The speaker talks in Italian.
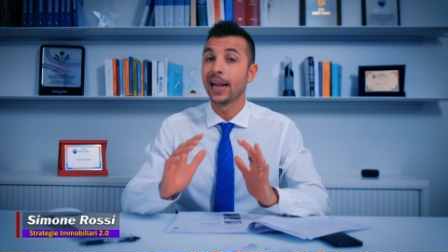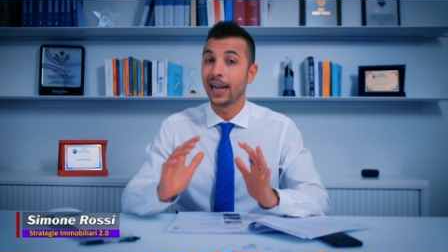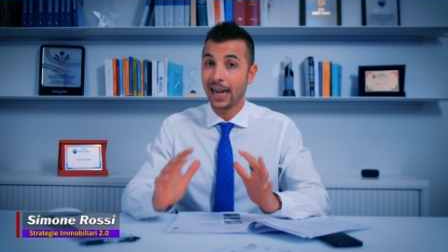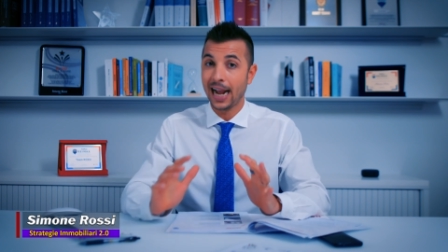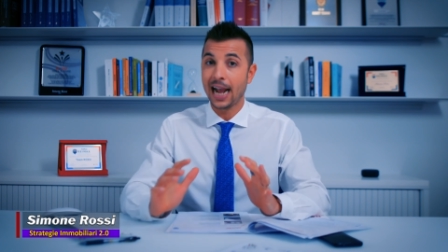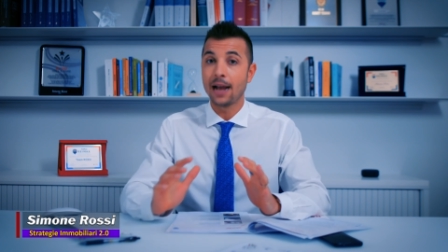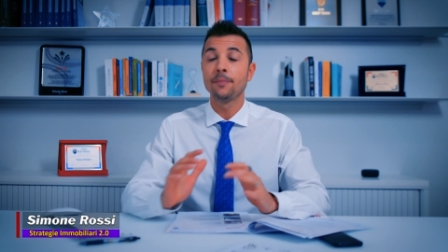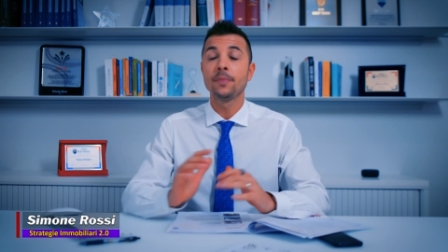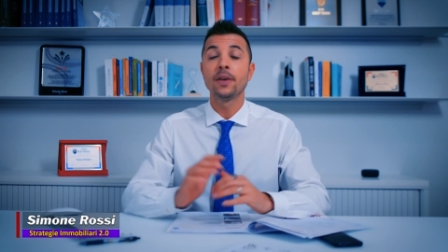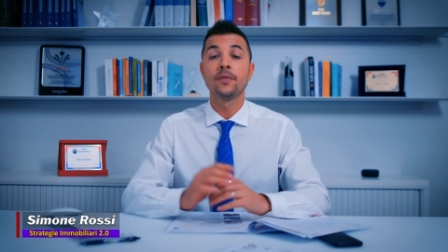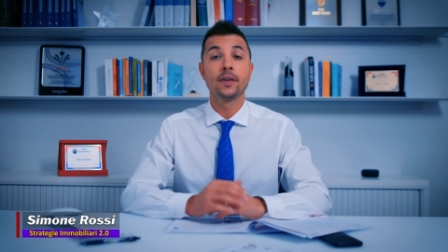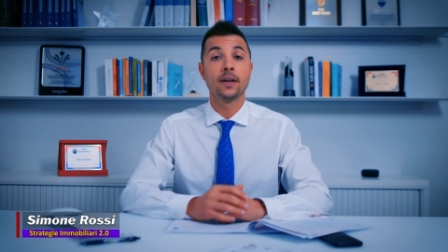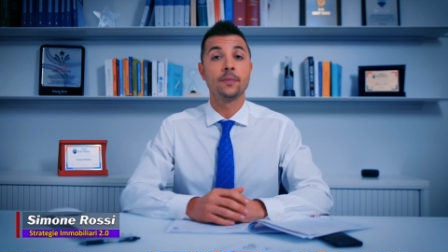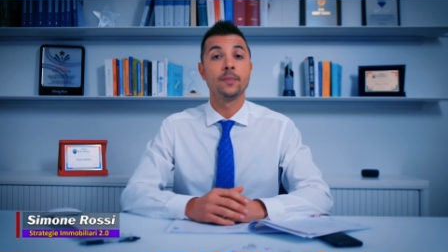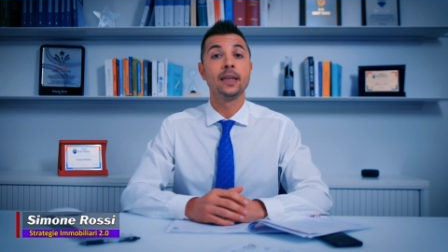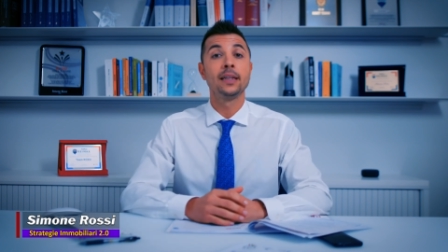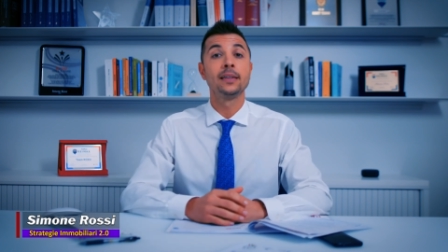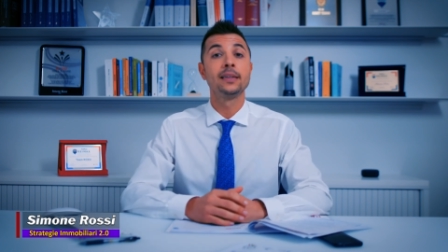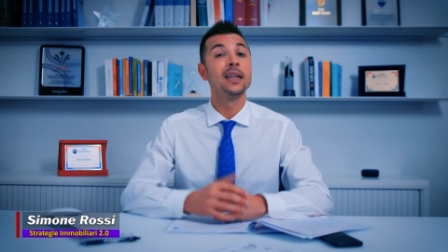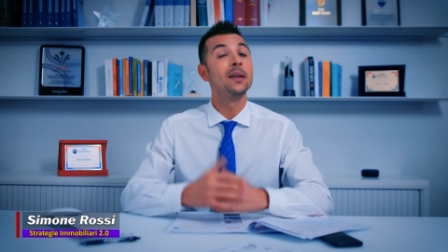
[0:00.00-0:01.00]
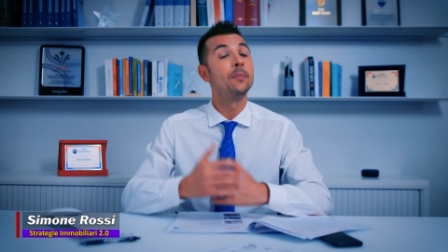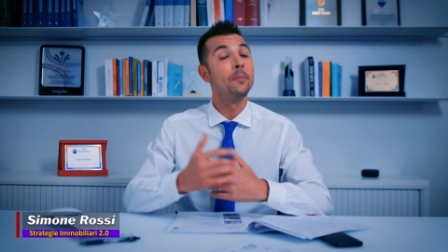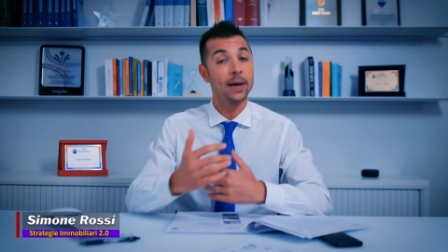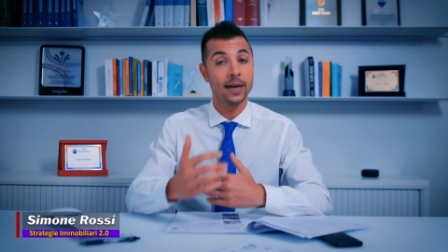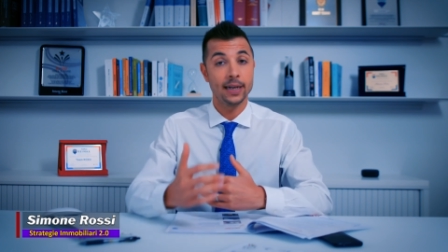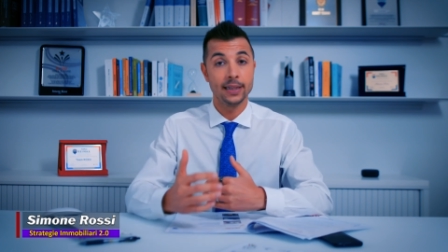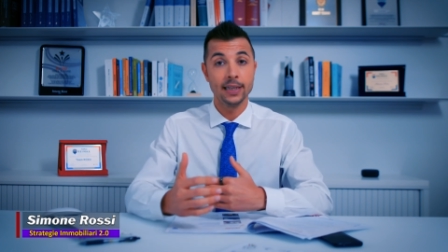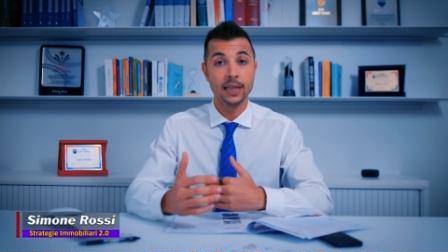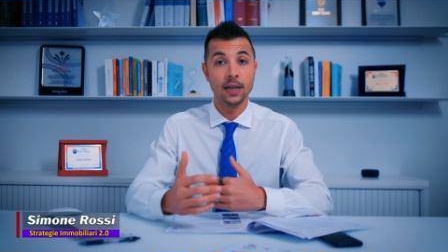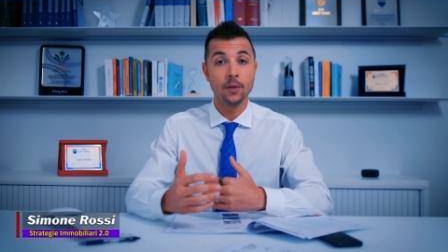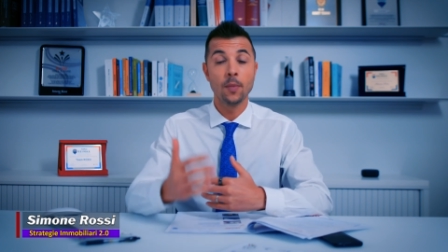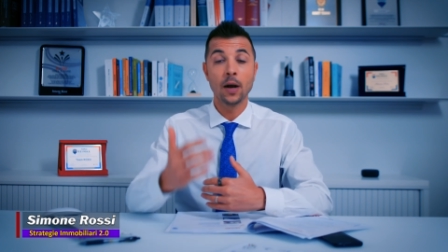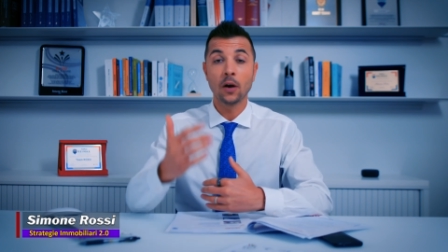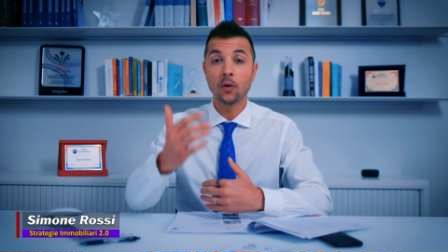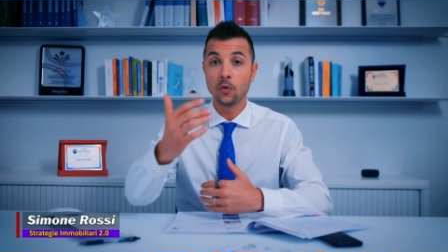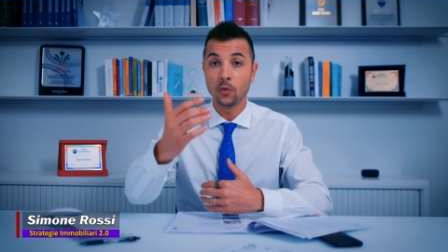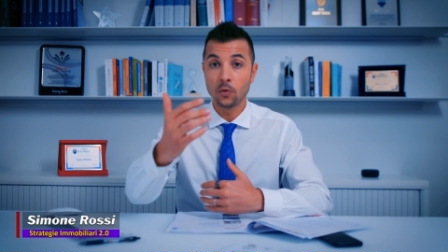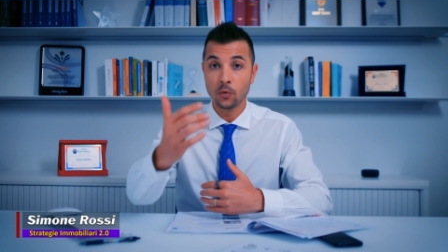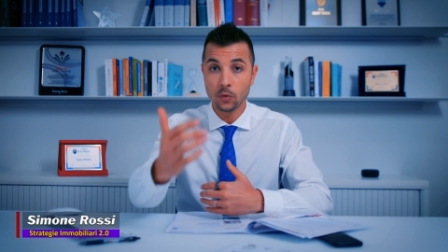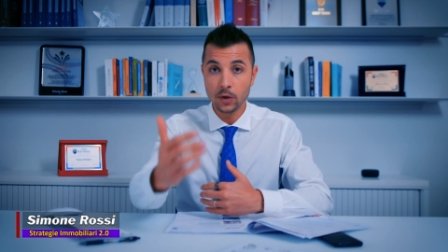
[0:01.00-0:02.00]
cambia veramente il paradigma
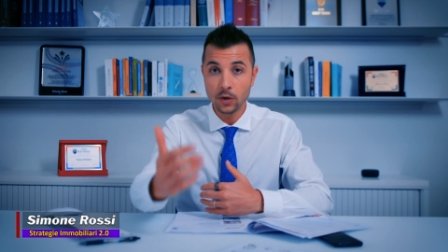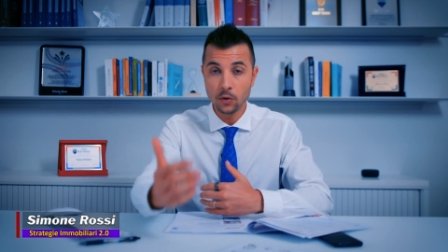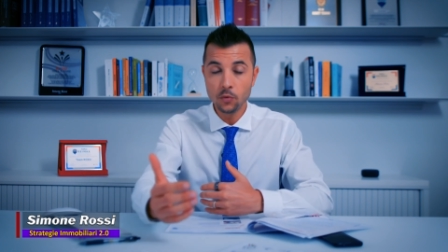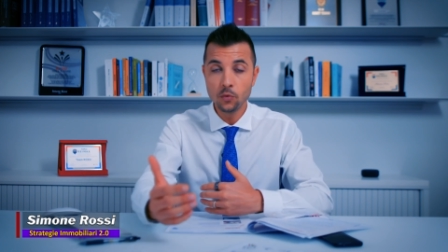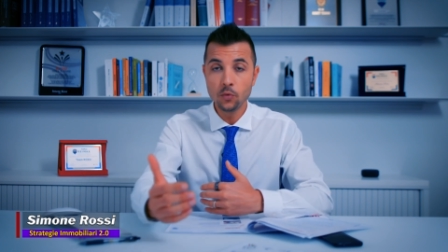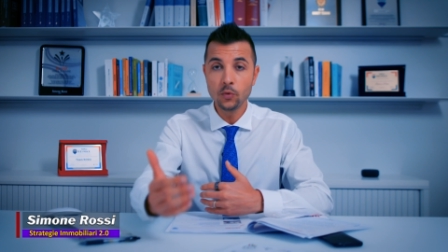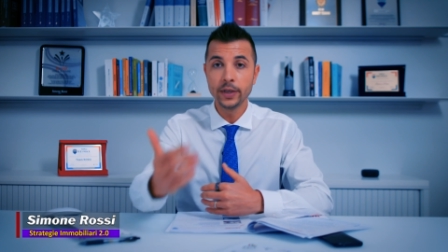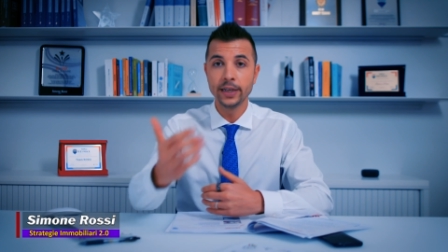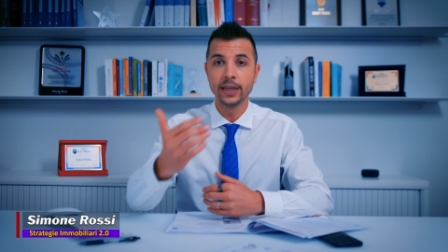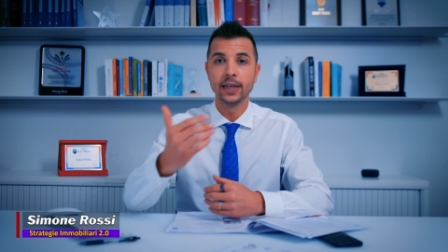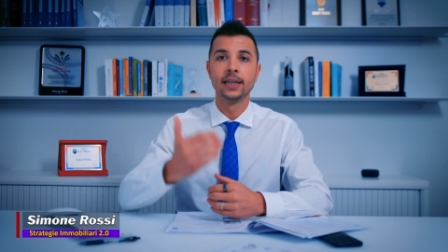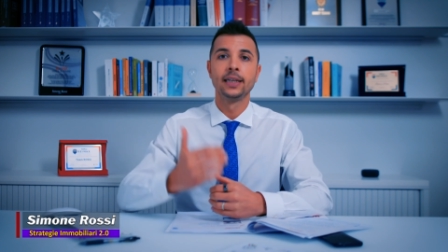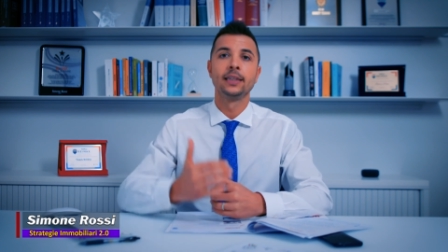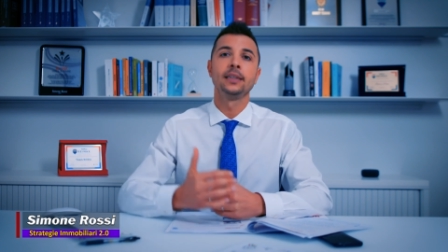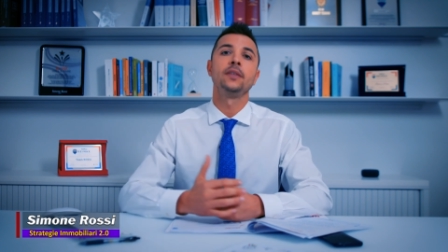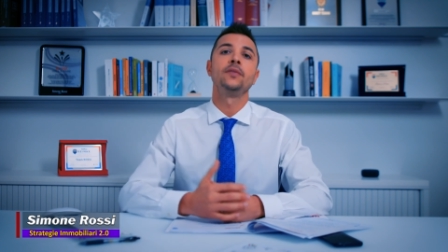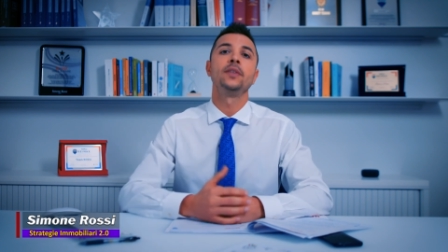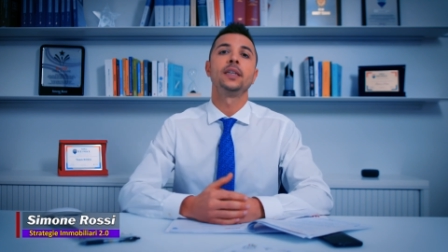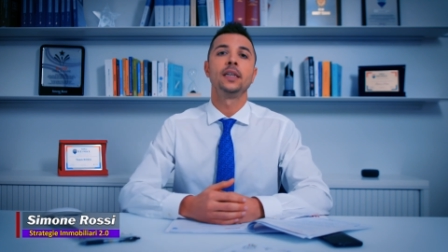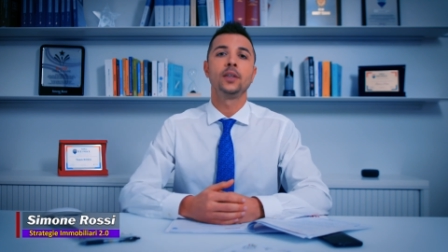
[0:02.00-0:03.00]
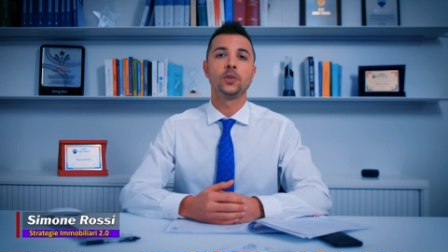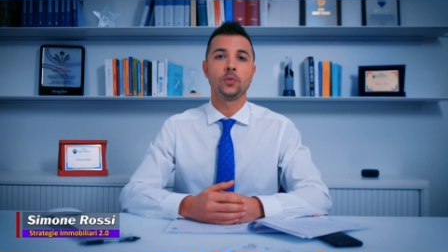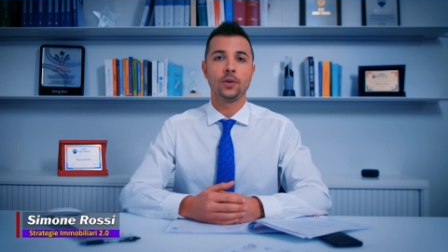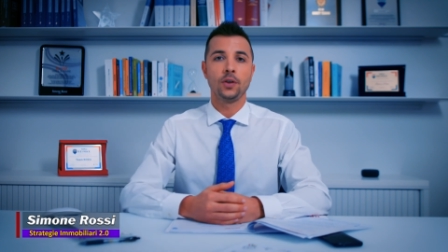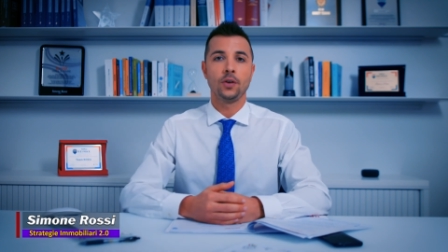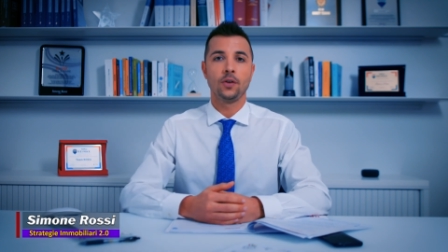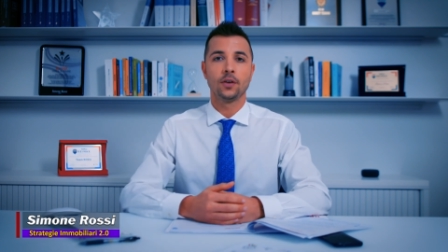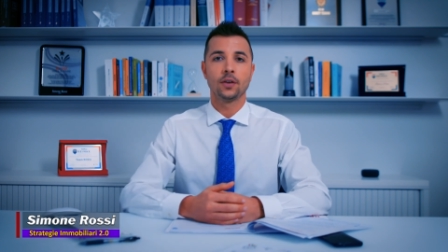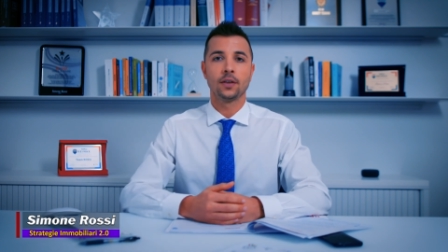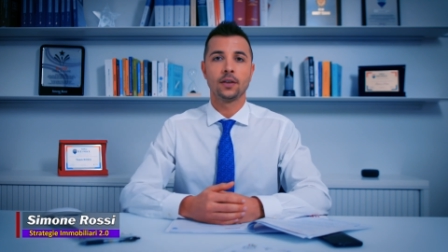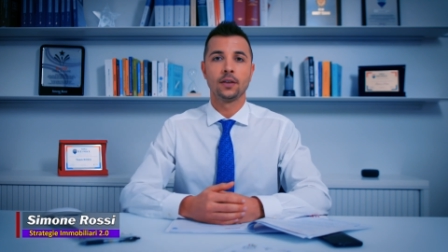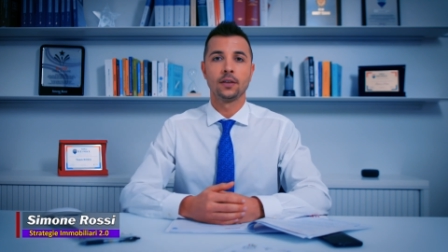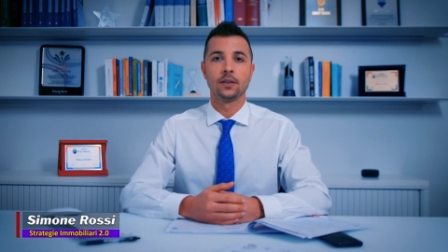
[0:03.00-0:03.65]
con cui lui ti vede ai suoi occhi.